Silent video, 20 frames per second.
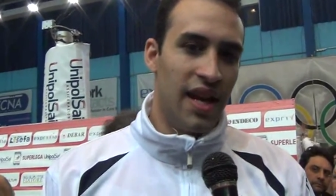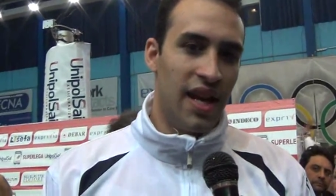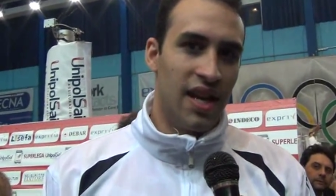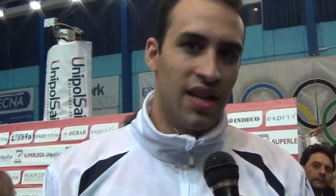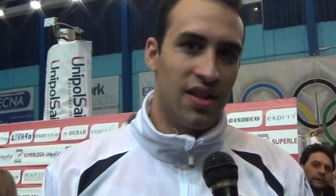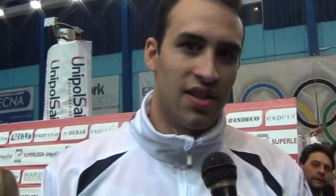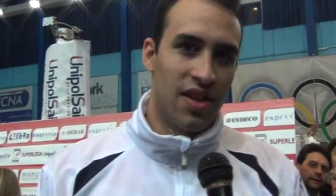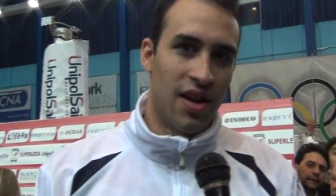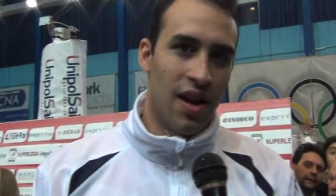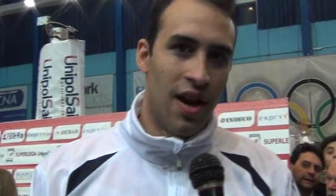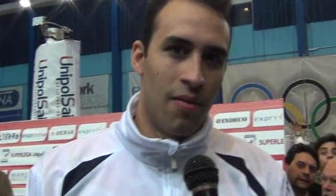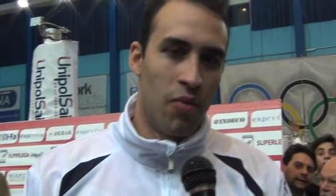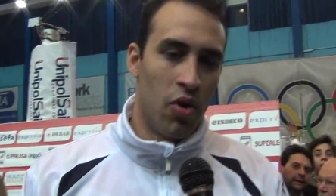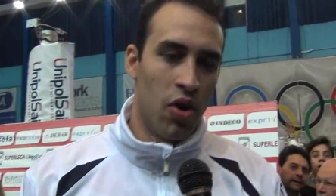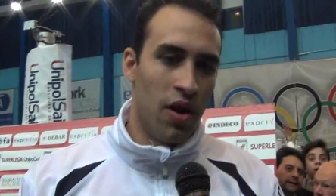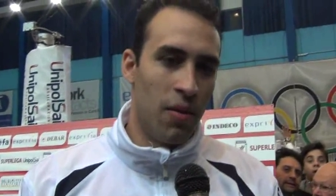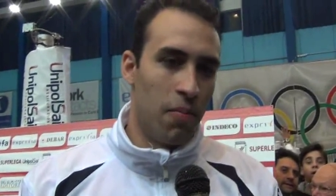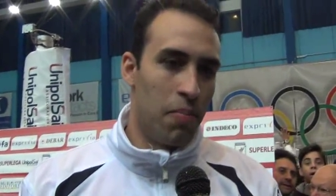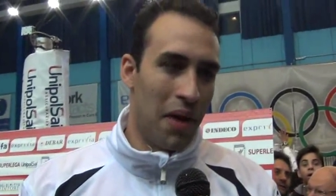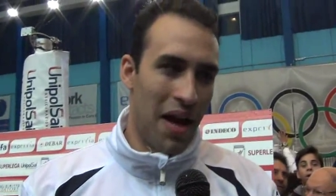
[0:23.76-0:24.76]
e
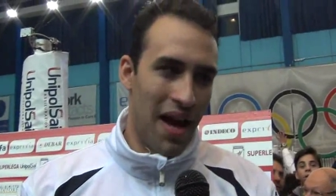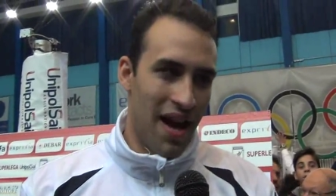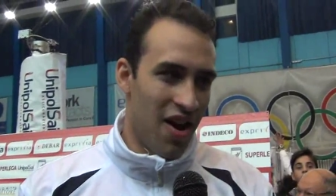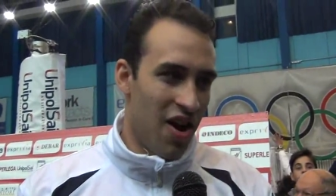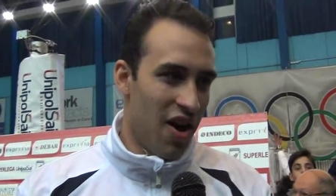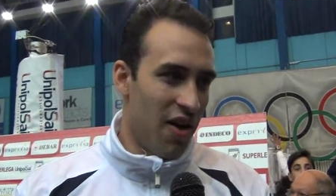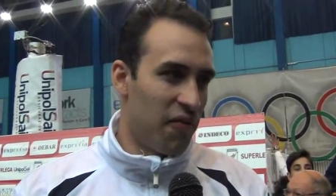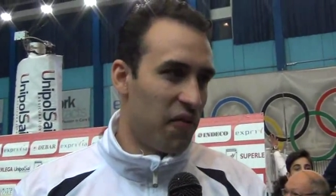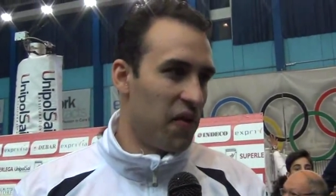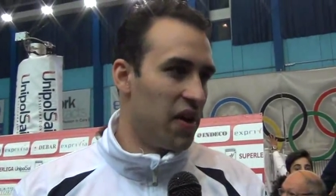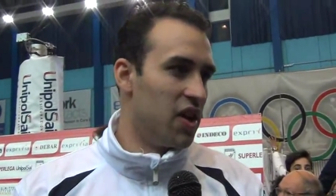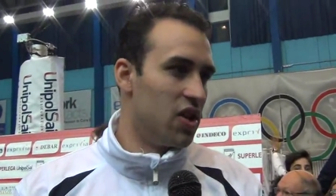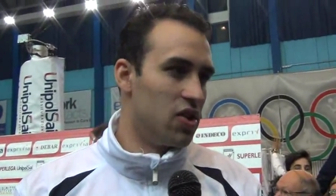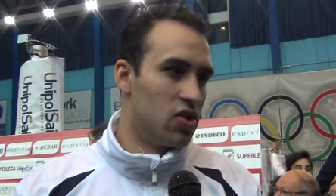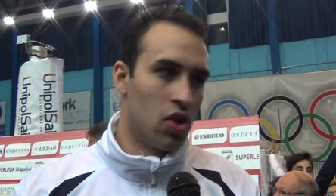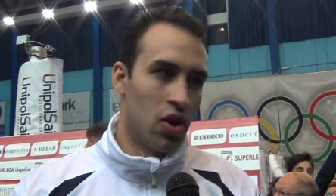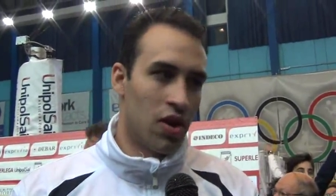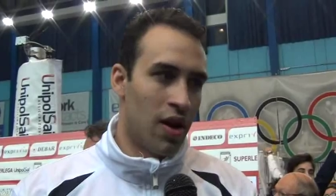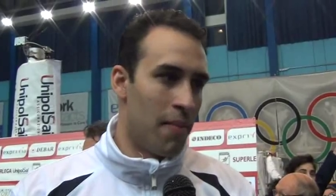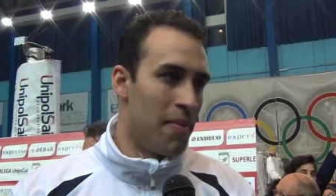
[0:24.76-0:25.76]
entriamo nel playoff e
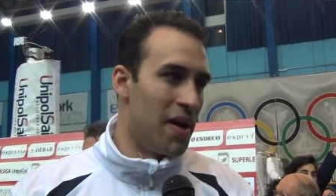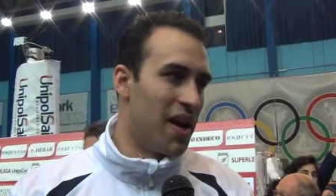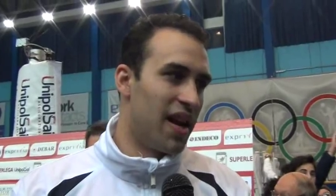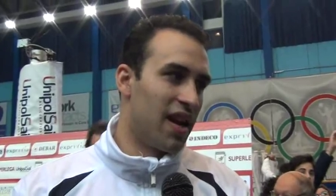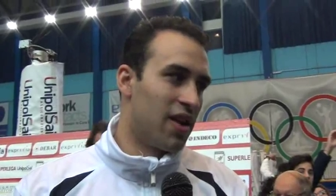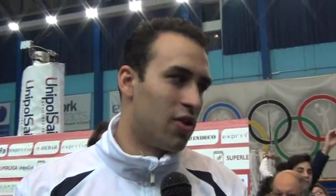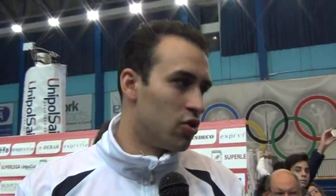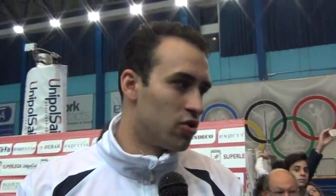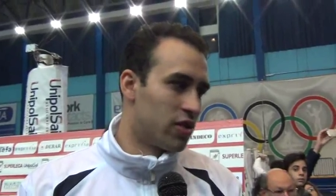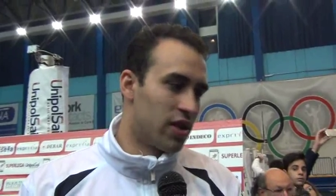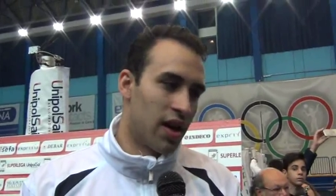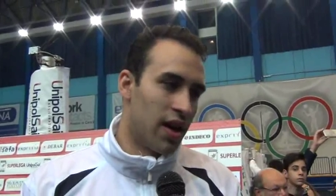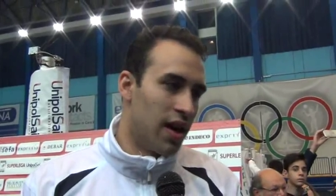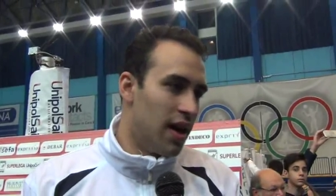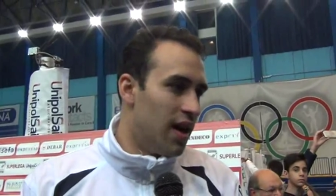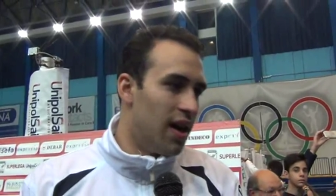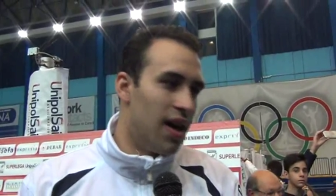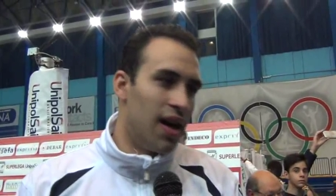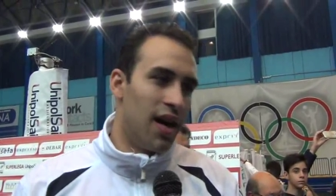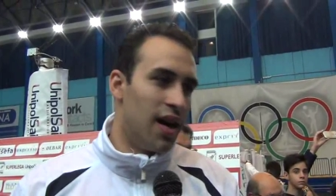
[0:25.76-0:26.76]
gioca bene
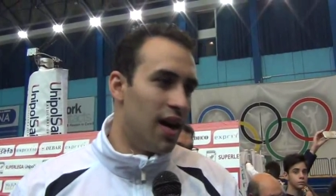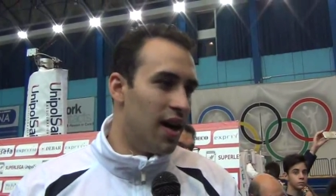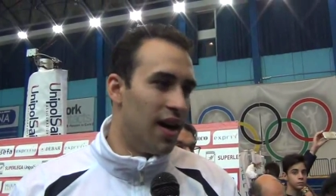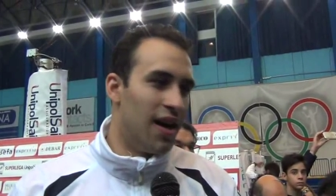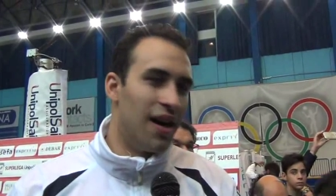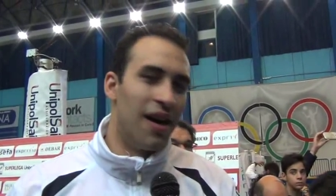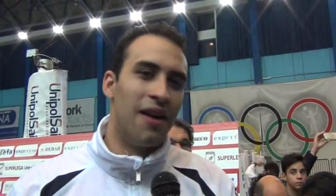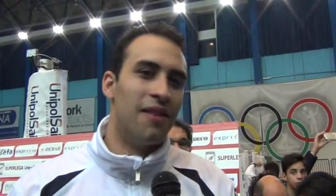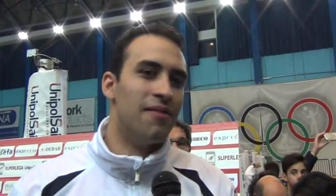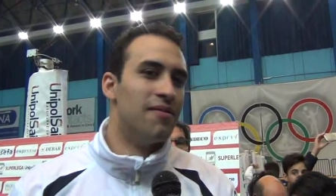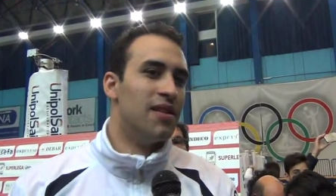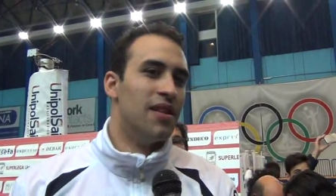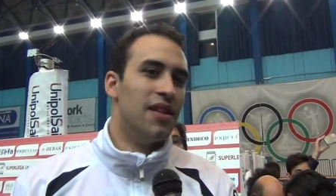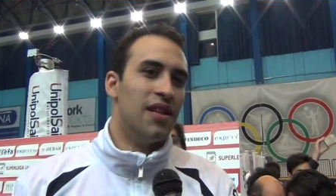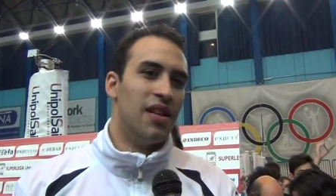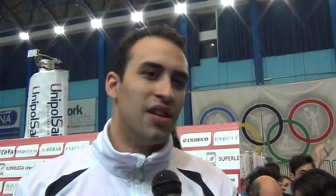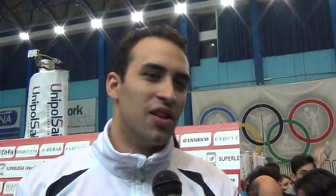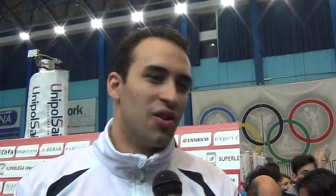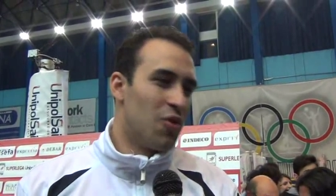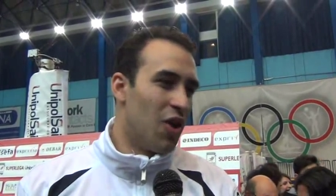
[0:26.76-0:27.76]

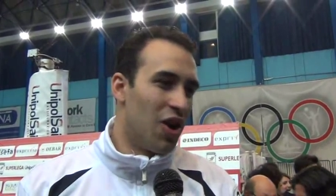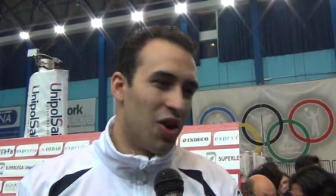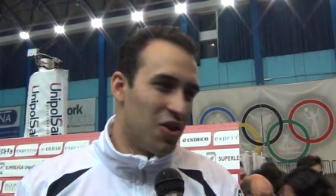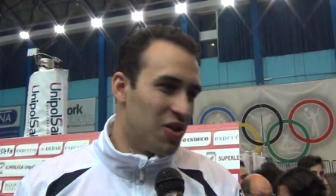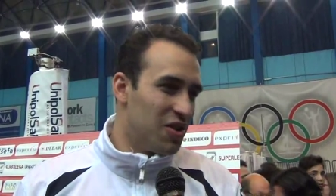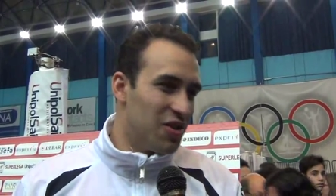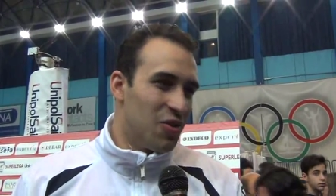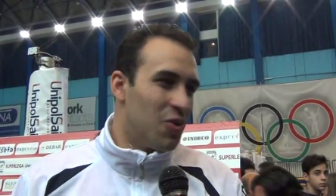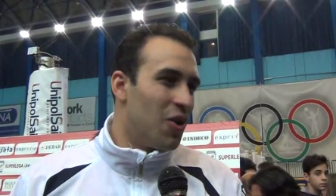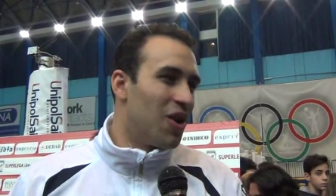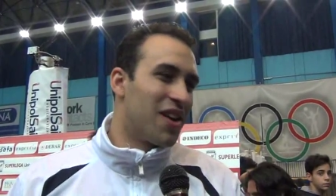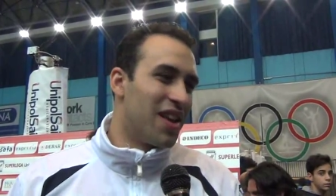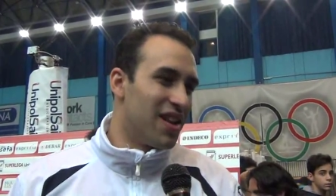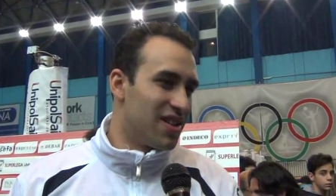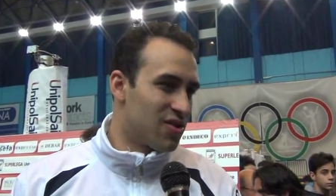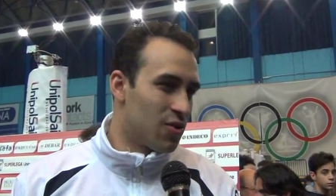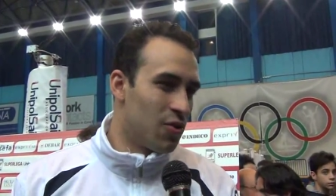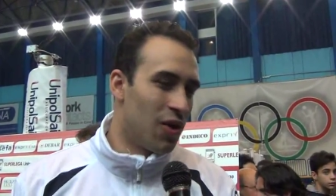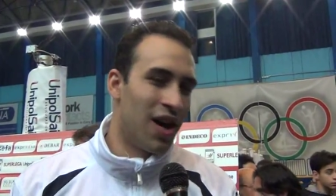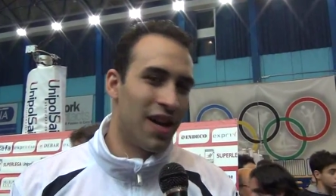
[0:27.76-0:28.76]
contro
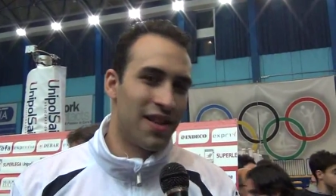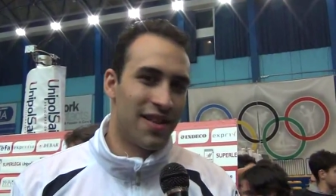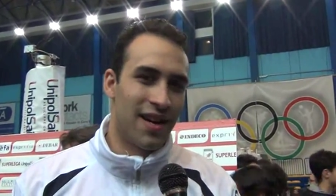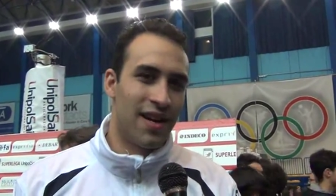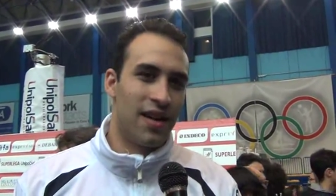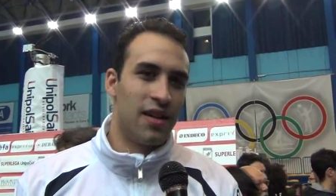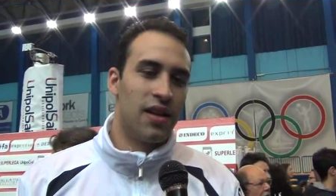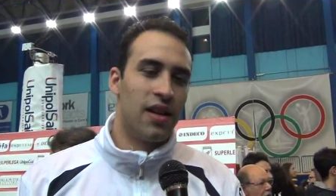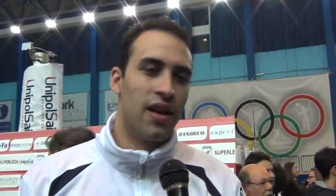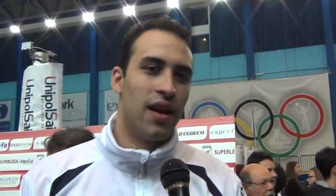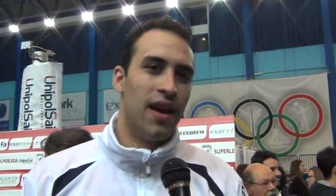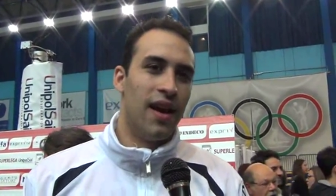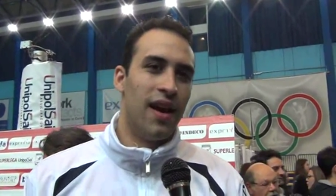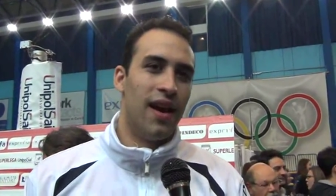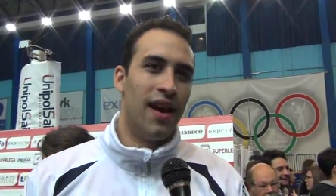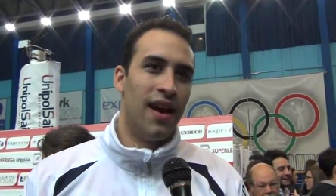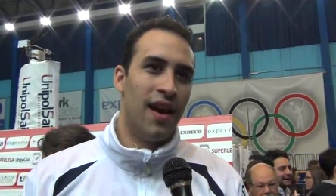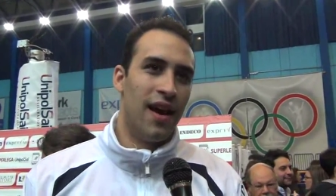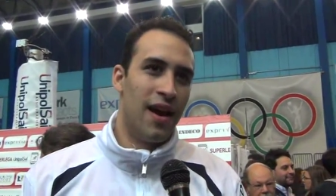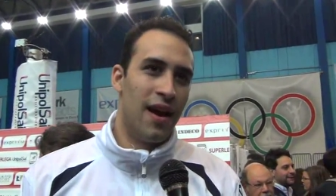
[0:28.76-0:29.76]
qualche squadra.
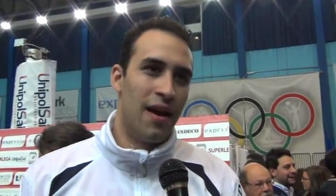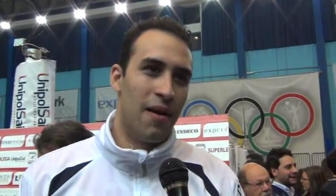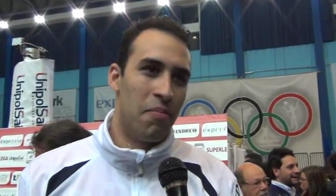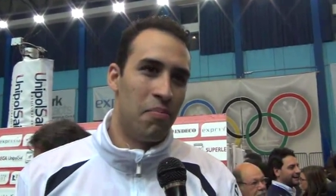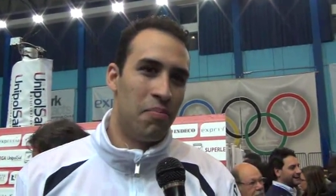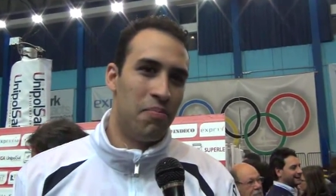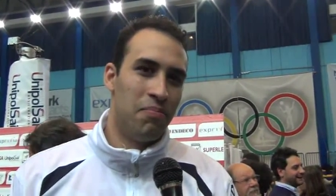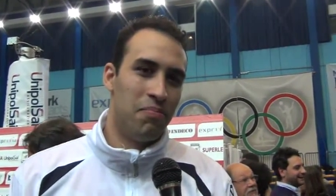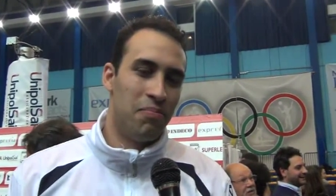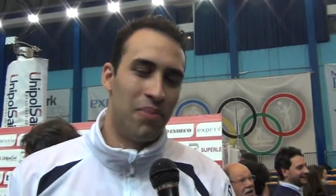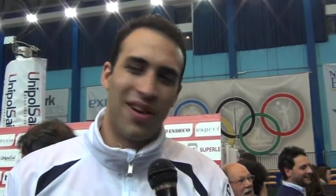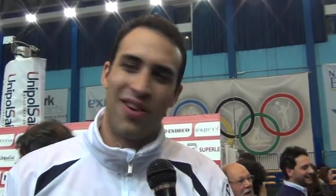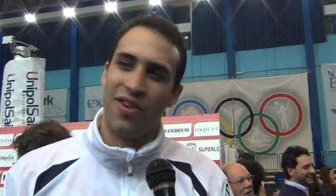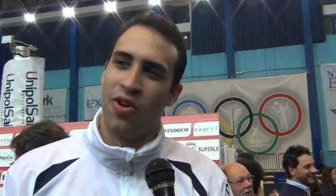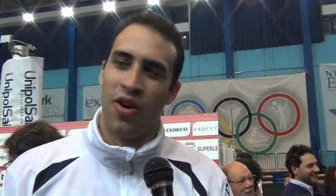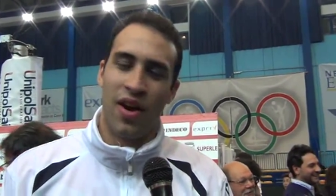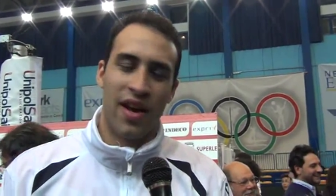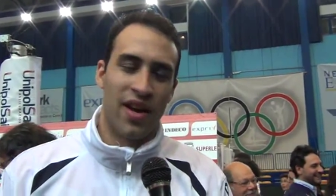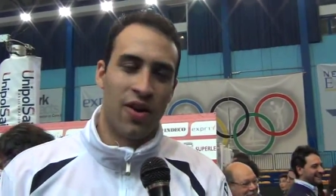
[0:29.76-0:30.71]
Eh, per